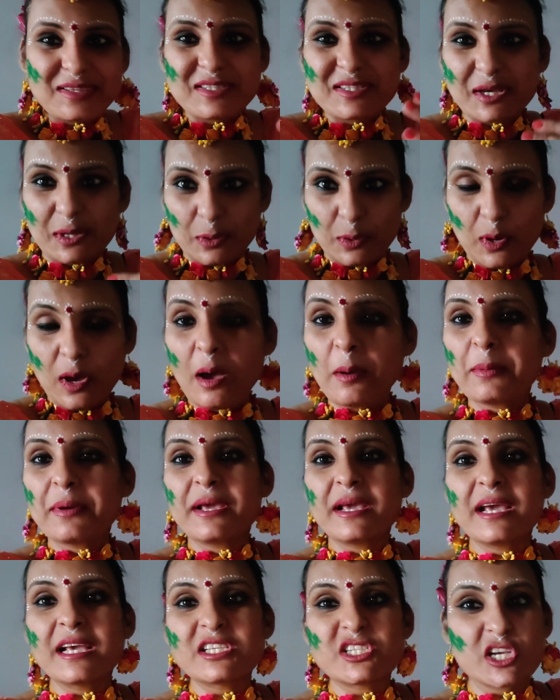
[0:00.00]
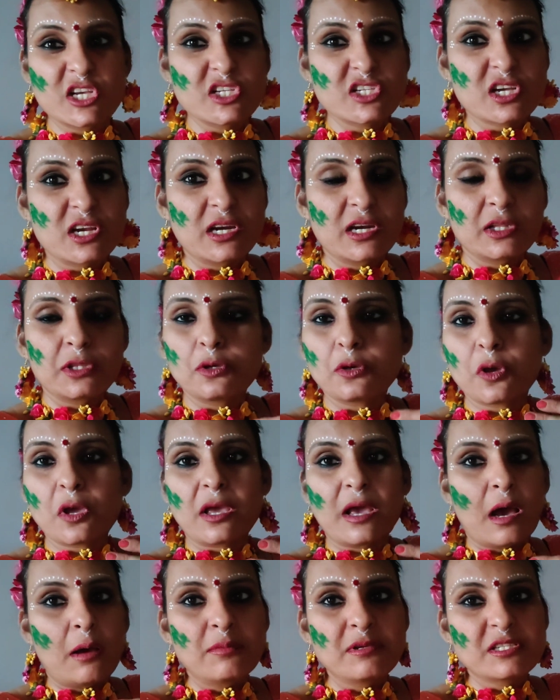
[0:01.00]
चलो अभी ये चेंज कर लेती हूँ
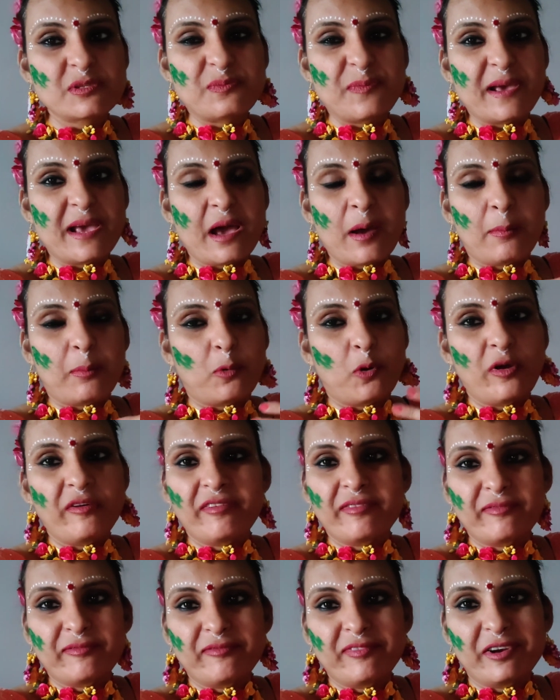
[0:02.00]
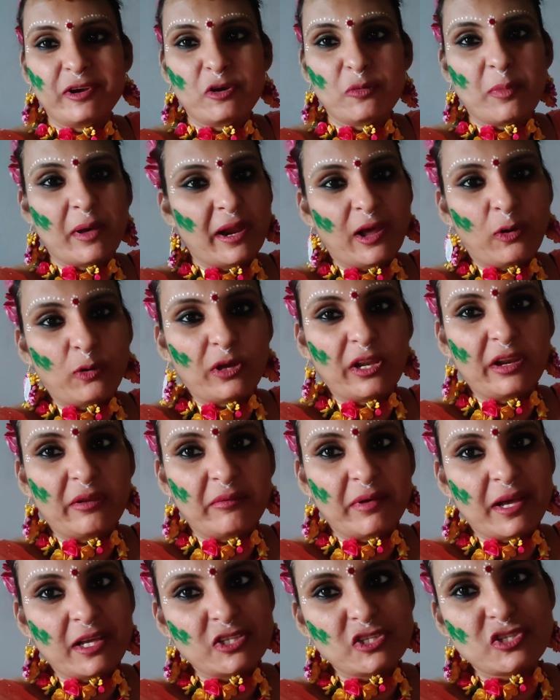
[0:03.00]
क्योंकि अब इस पर अब कोई वीडियो बनाऊंगी नहीं
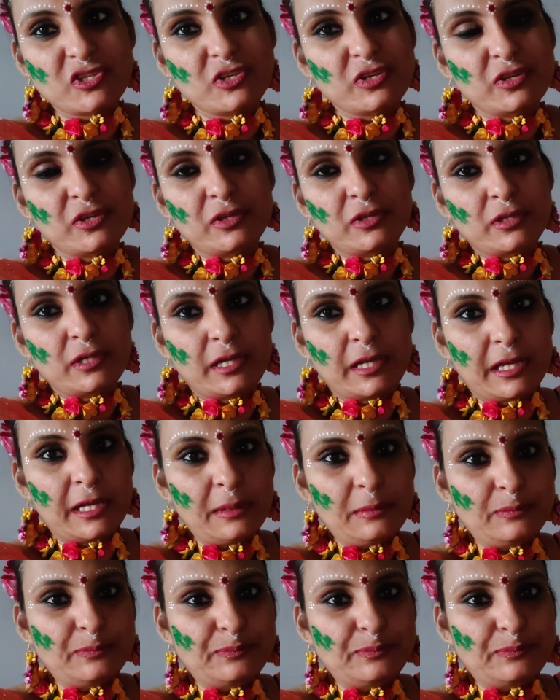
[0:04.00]
मैं आज ठीक है